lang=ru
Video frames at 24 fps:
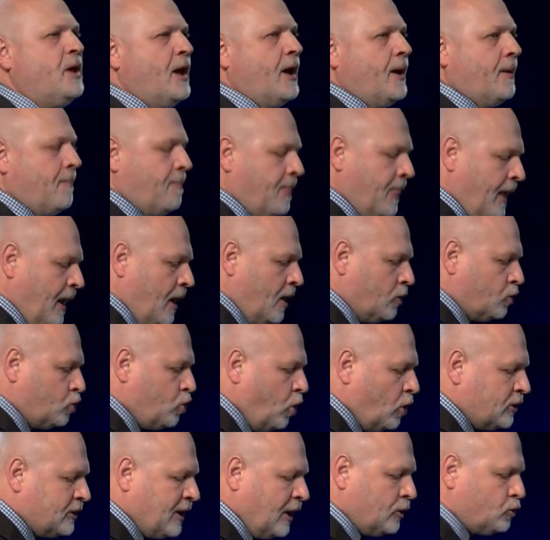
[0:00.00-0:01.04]
мне,
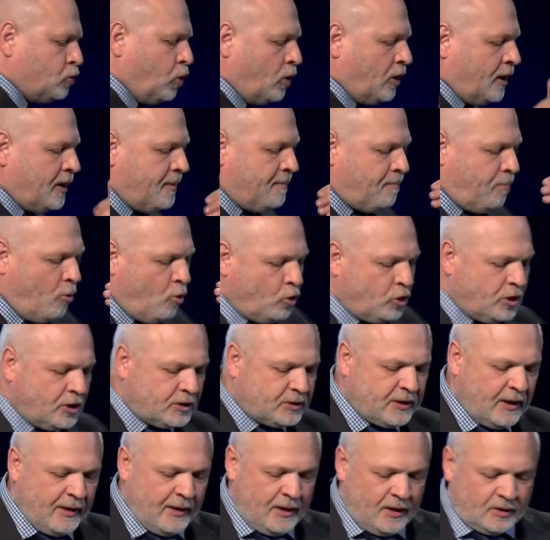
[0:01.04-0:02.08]
тот, который
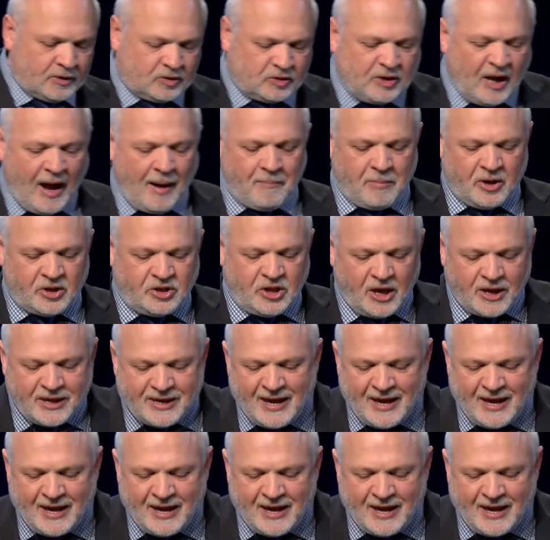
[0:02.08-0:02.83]
будет там, где